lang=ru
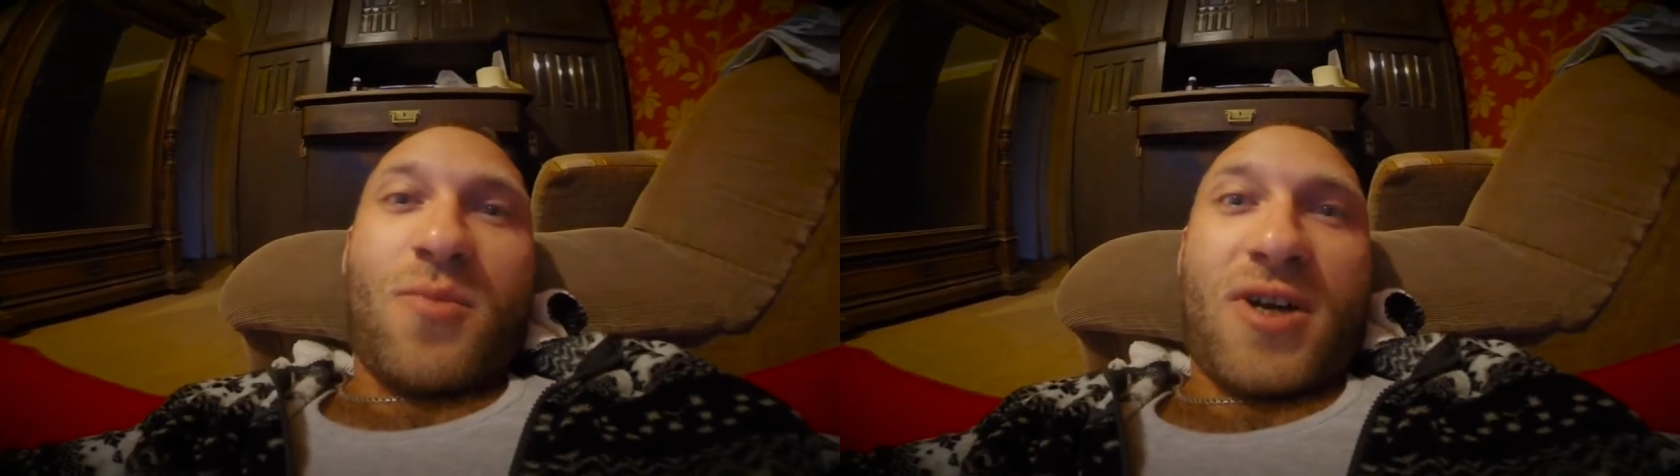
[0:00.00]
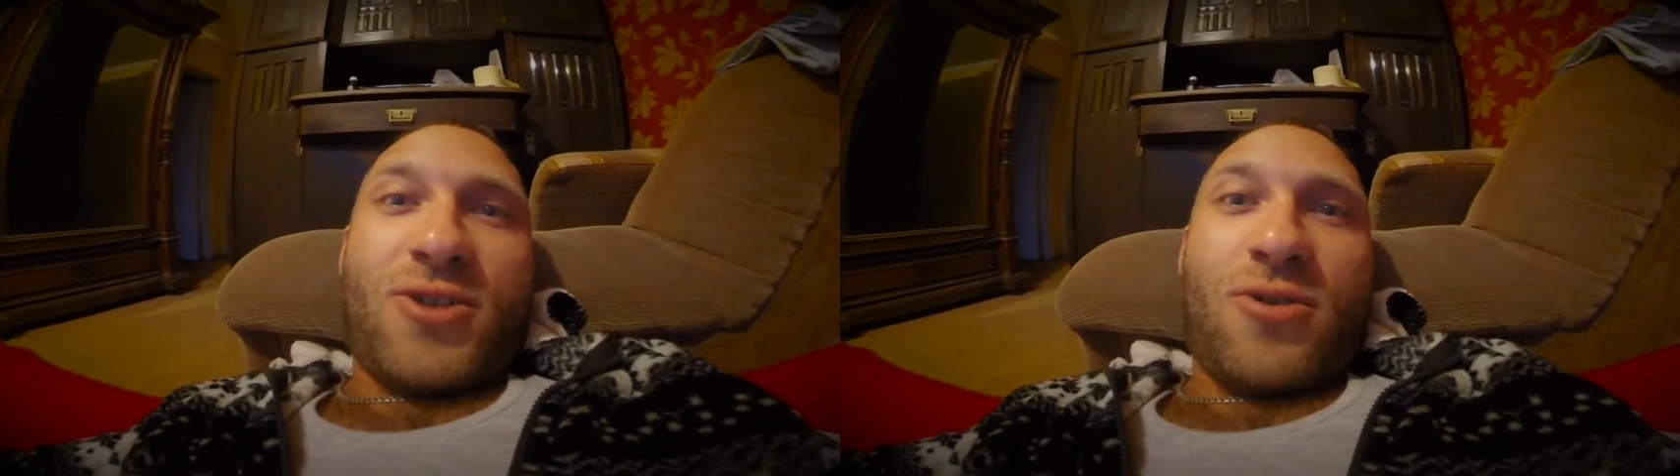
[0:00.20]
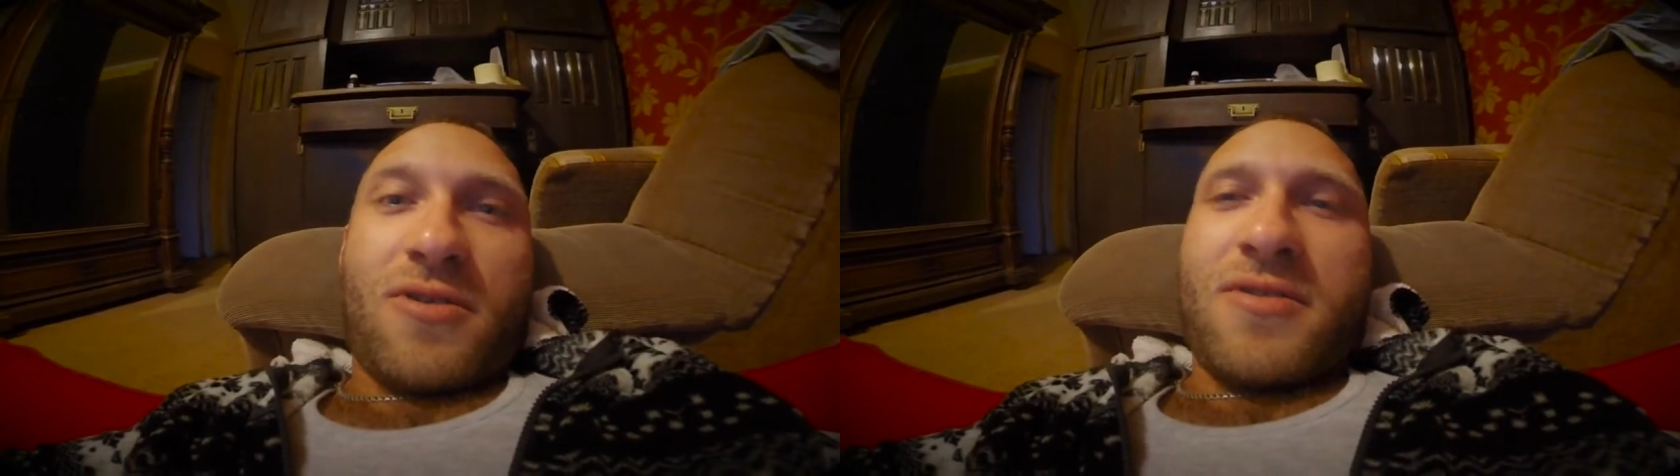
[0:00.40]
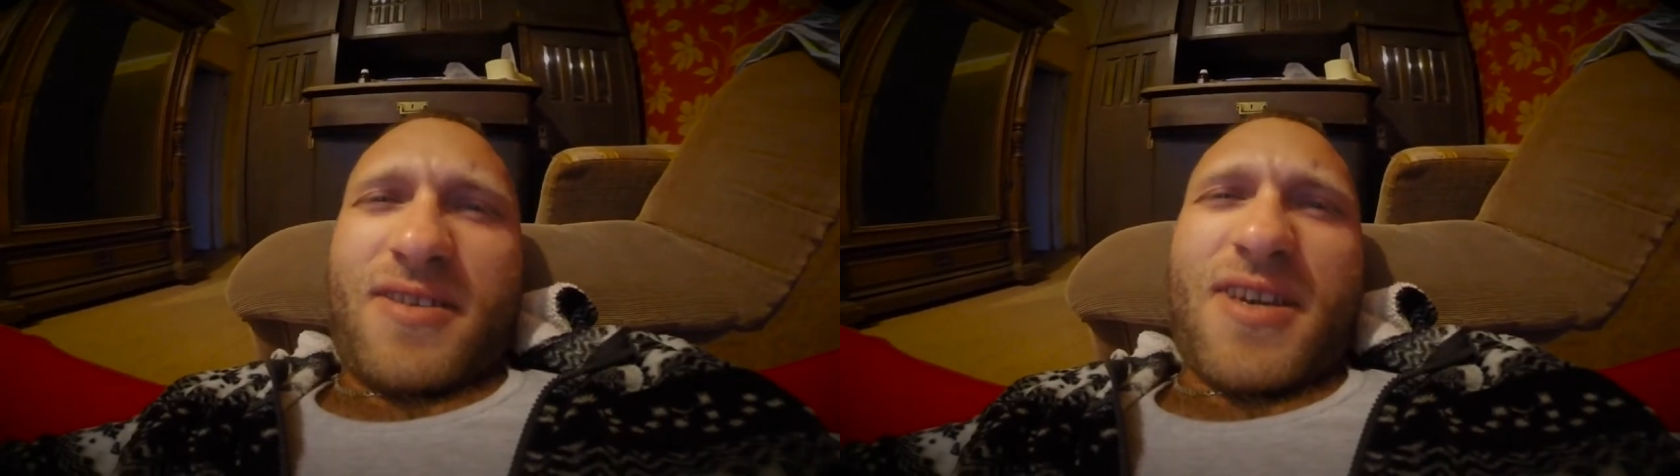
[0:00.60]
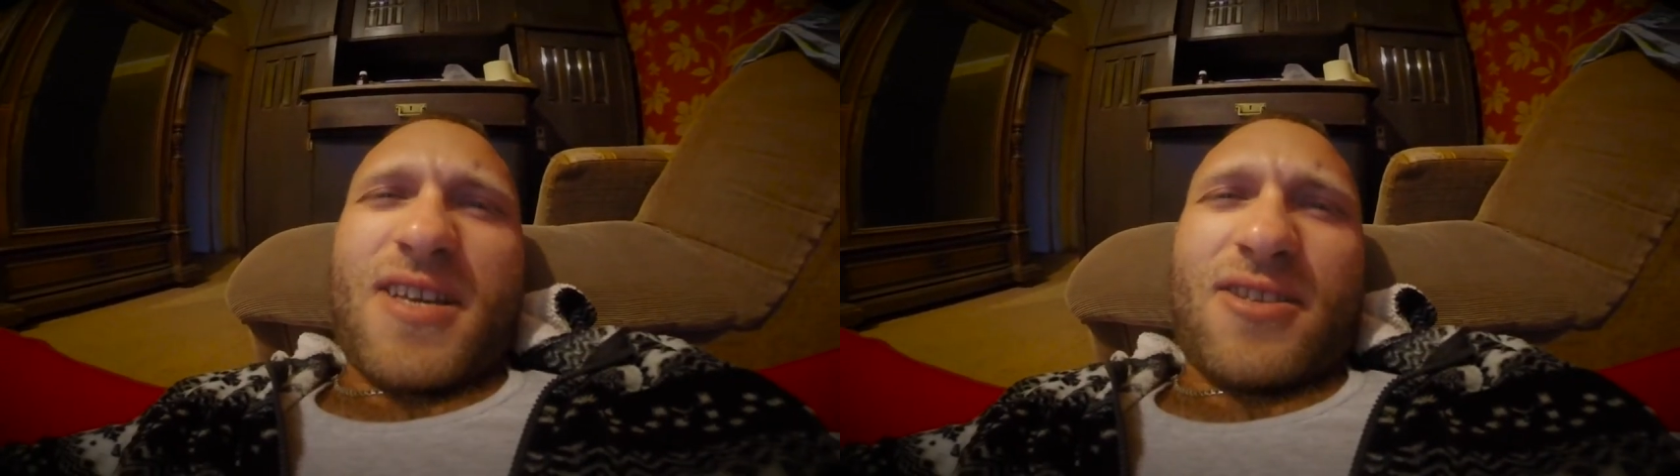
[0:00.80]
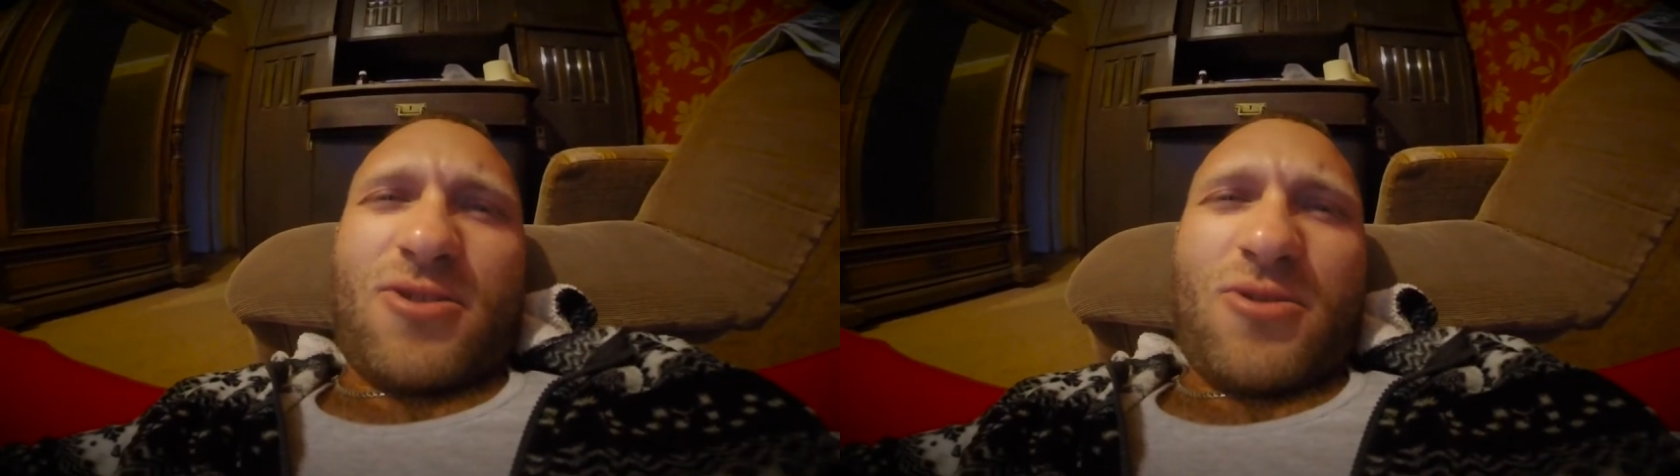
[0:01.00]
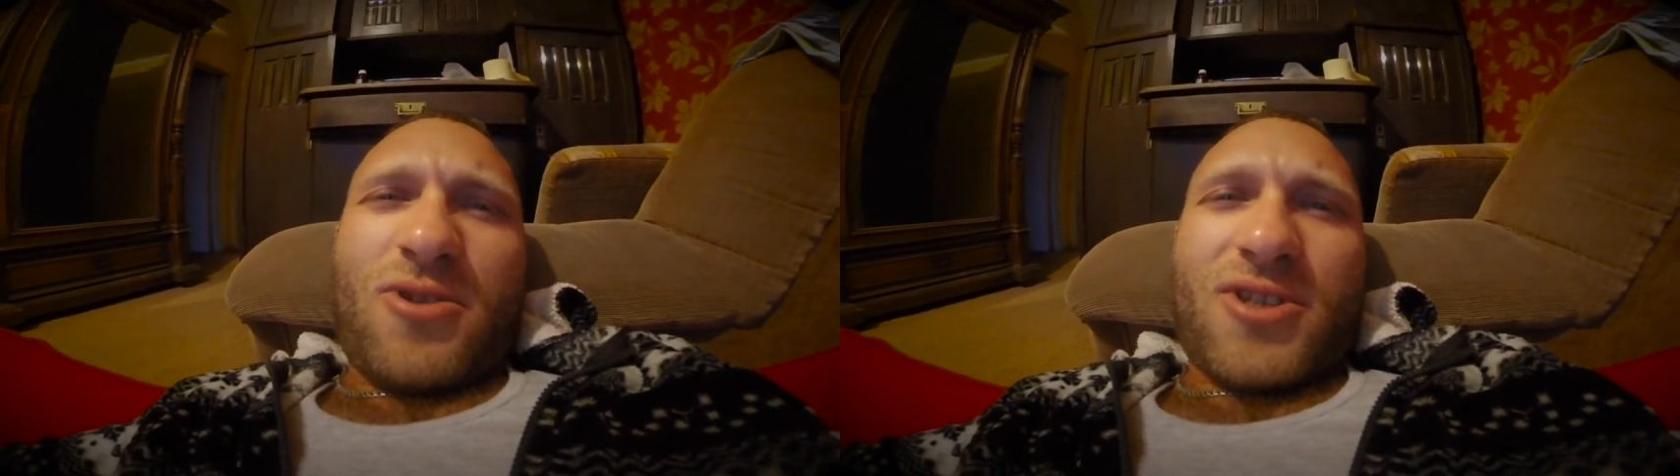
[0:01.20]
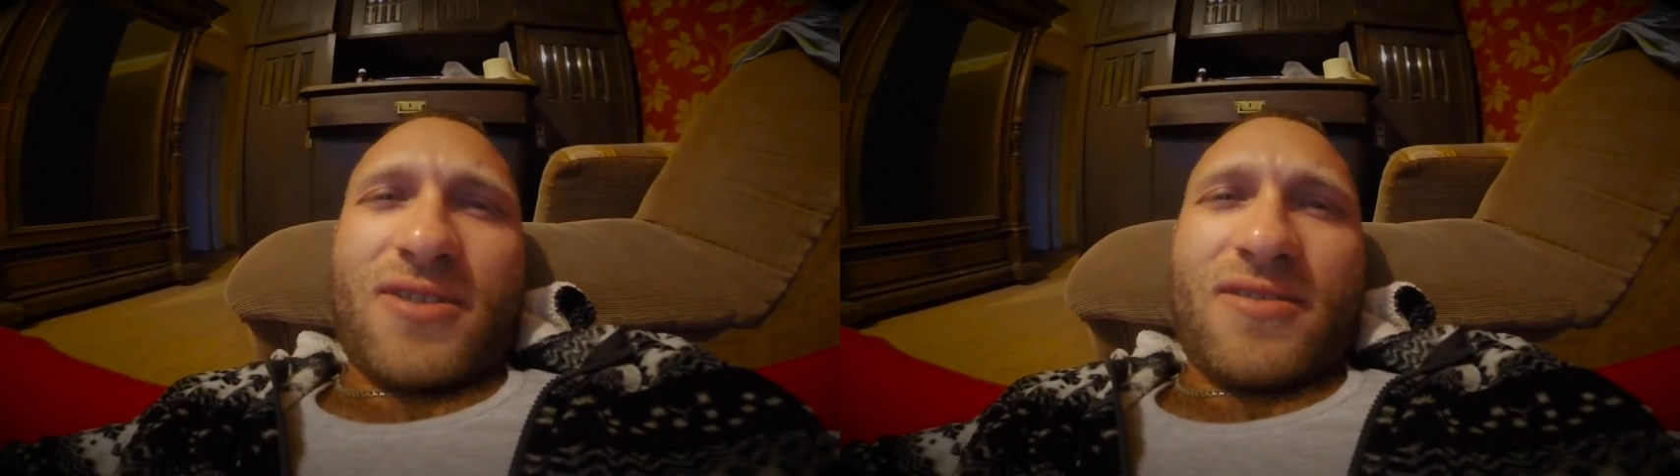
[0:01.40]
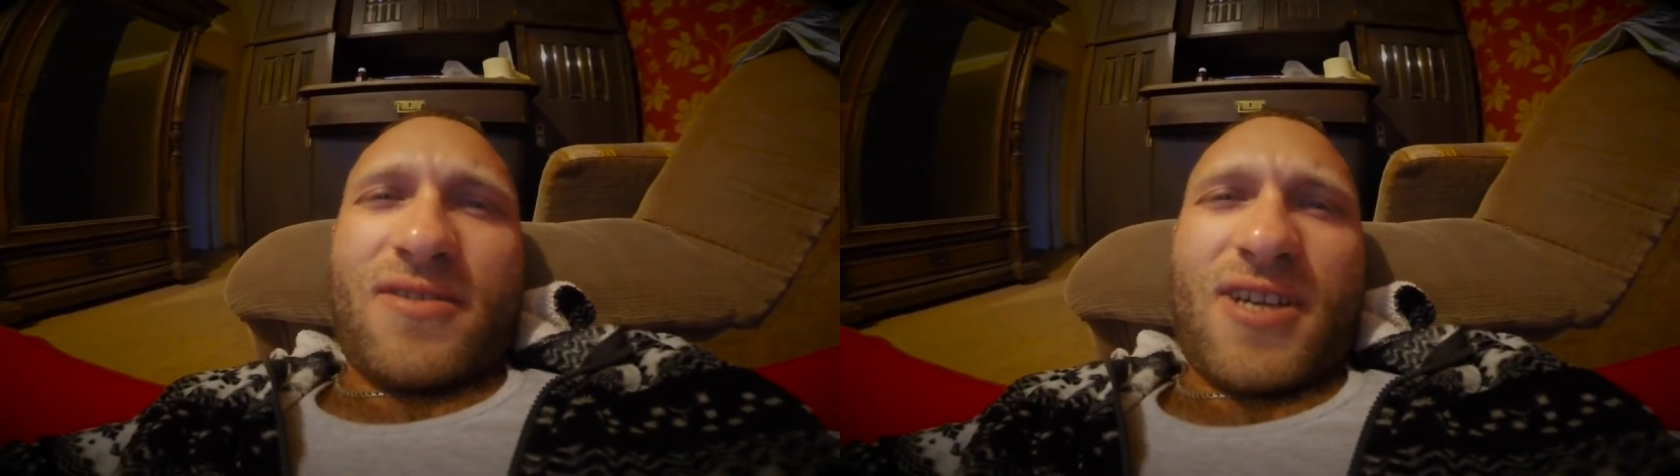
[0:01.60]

Боксер. Я тоже.